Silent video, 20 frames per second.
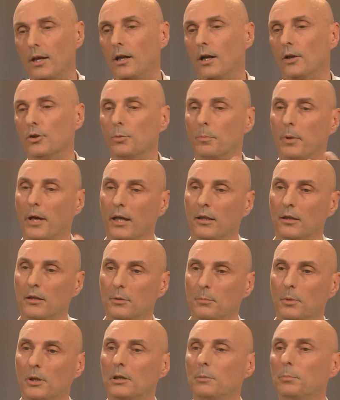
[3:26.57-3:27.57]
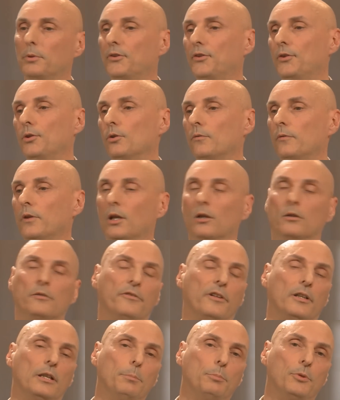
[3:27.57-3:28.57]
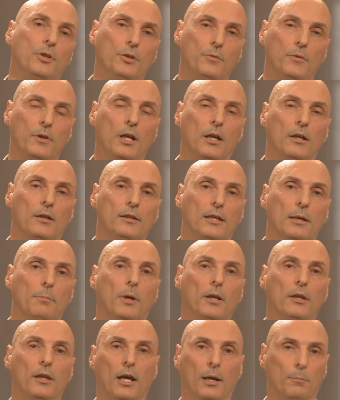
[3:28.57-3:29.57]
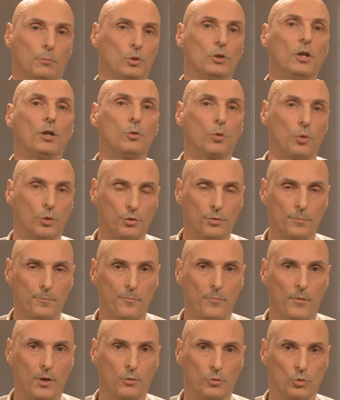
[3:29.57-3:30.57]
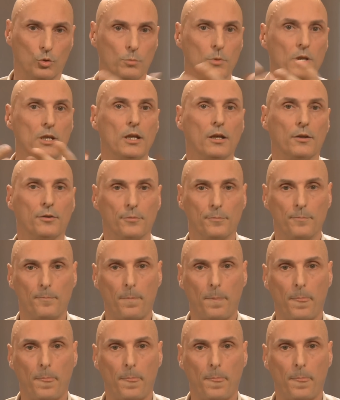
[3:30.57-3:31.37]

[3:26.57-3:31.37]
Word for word: Also beendet man die Beziehung wieder und verliebt sich wieder in jemand, der einem unterdrückt und dominiert.